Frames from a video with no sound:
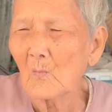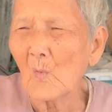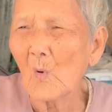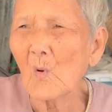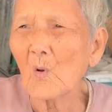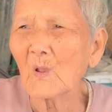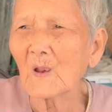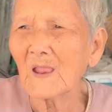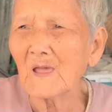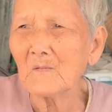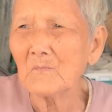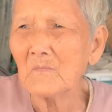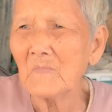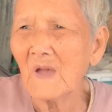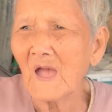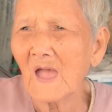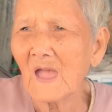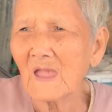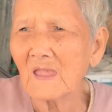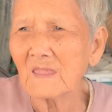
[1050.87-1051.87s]
buồn lắm
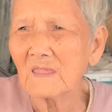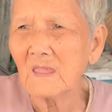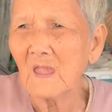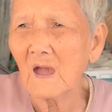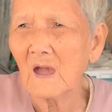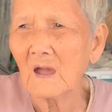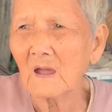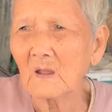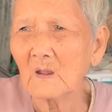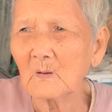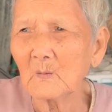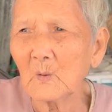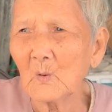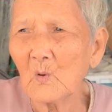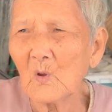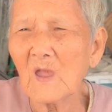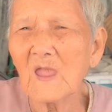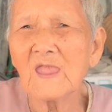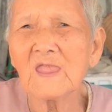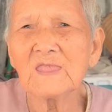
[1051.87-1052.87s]
mà giờ
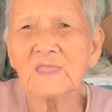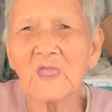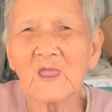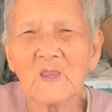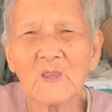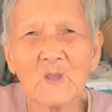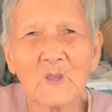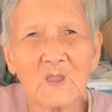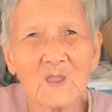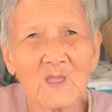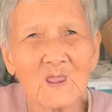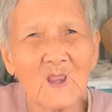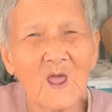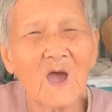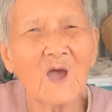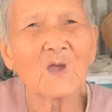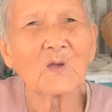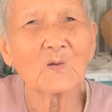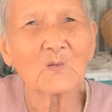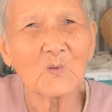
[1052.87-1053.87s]
tôi hy sinh cái
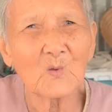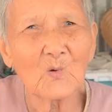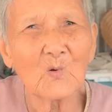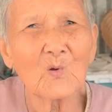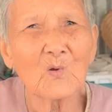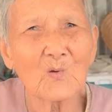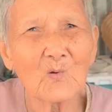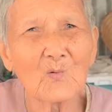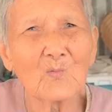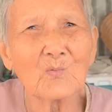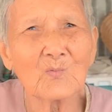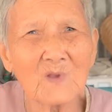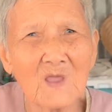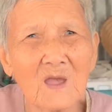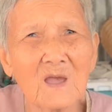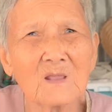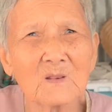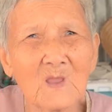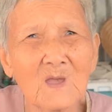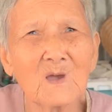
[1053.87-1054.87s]
đời của tôi cũng
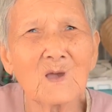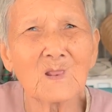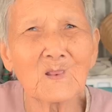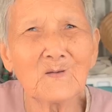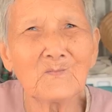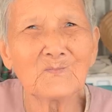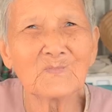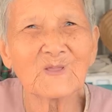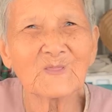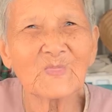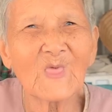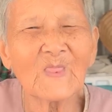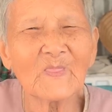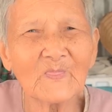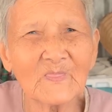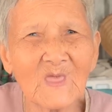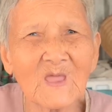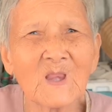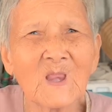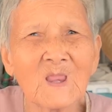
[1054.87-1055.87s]
được, được lắm cái
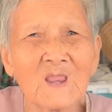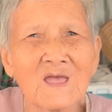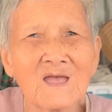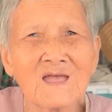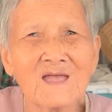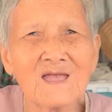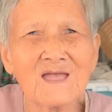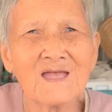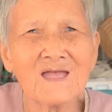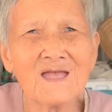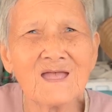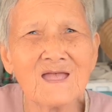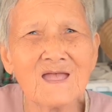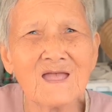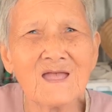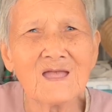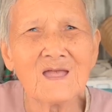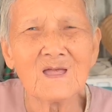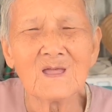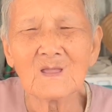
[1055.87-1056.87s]
tánh tình yeah.
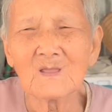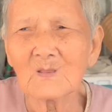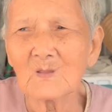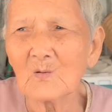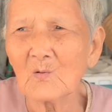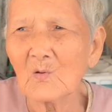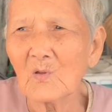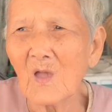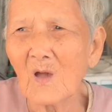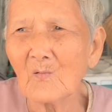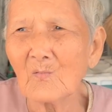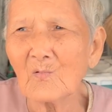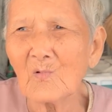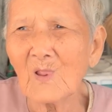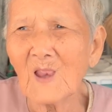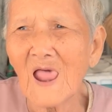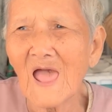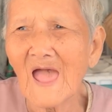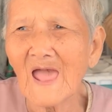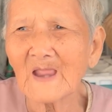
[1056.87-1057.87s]
Dạ. tôi không có
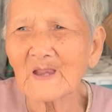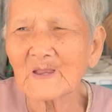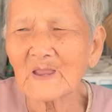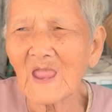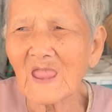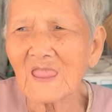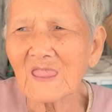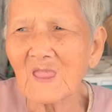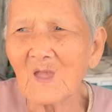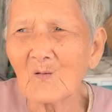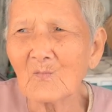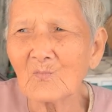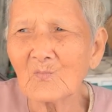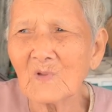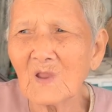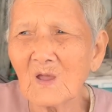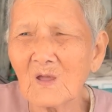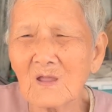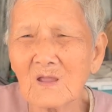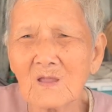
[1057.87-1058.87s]
la rầy không
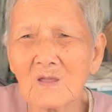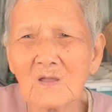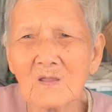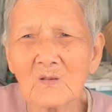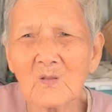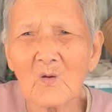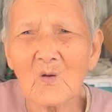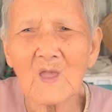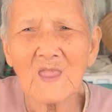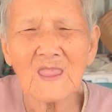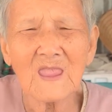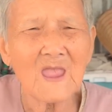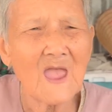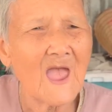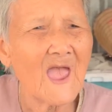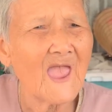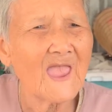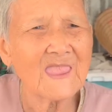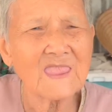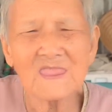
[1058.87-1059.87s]
nói
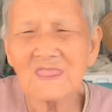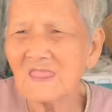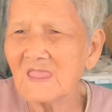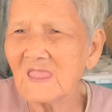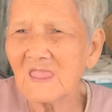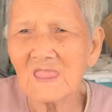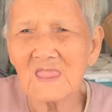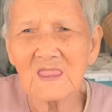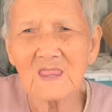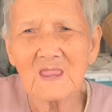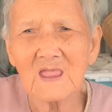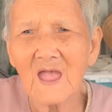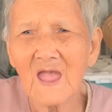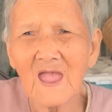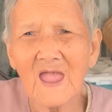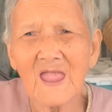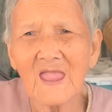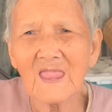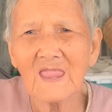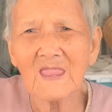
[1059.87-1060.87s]
ai gì
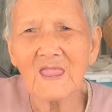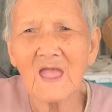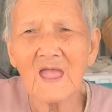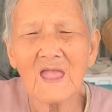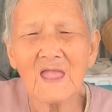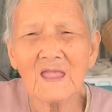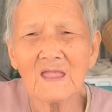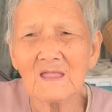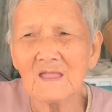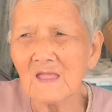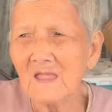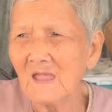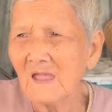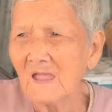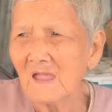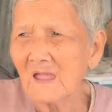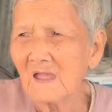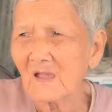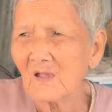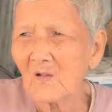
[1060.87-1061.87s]
yeah. Dạ.
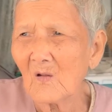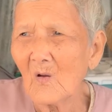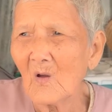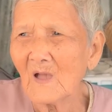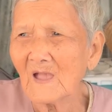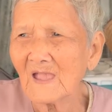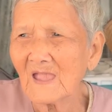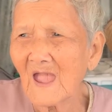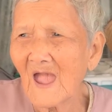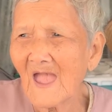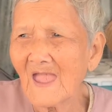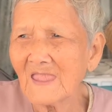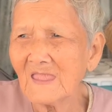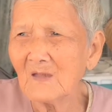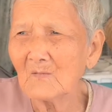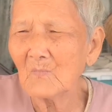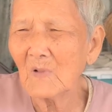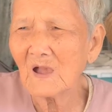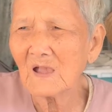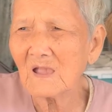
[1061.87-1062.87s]
con cái
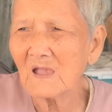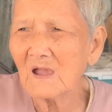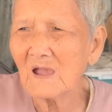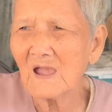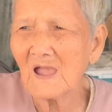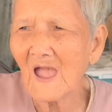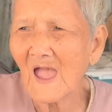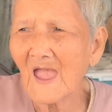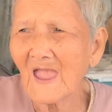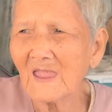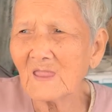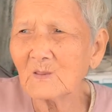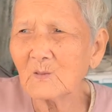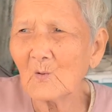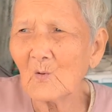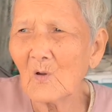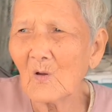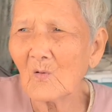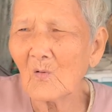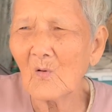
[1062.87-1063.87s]
hay bất cứ ai
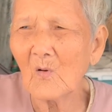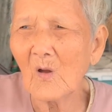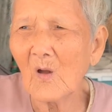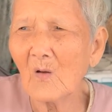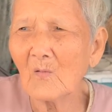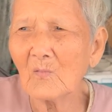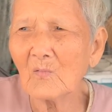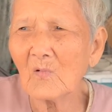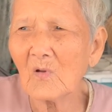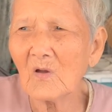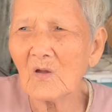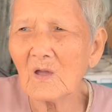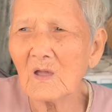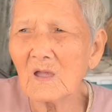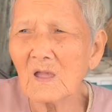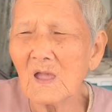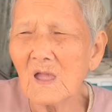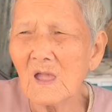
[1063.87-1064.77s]
tôi cũng không có